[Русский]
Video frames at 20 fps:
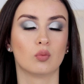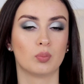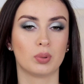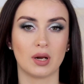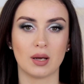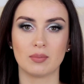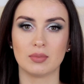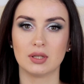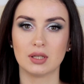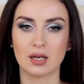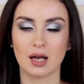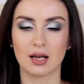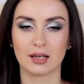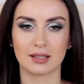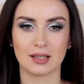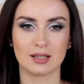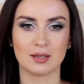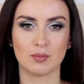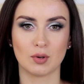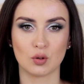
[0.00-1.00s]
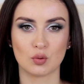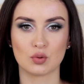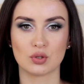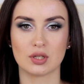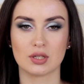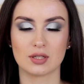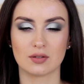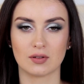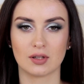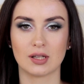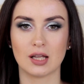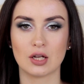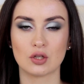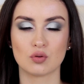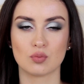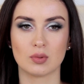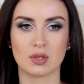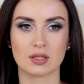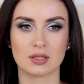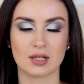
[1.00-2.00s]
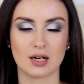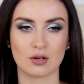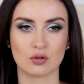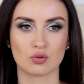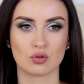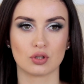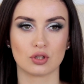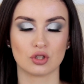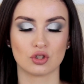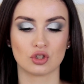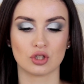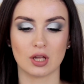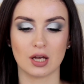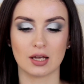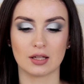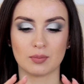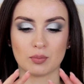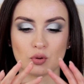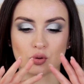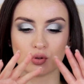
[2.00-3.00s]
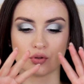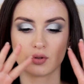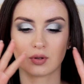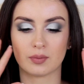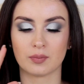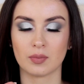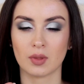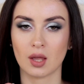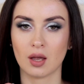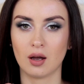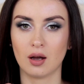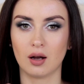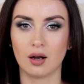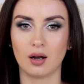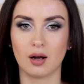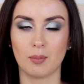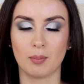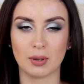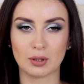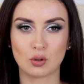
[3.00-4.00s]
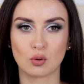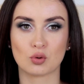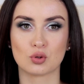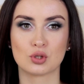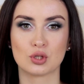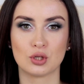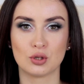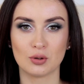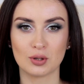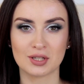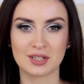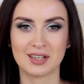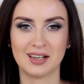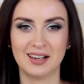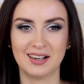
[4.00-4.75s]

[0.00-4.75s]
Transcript: прям никак я не могу с ней совладать, у меня сразу же начинает просто а, поток слез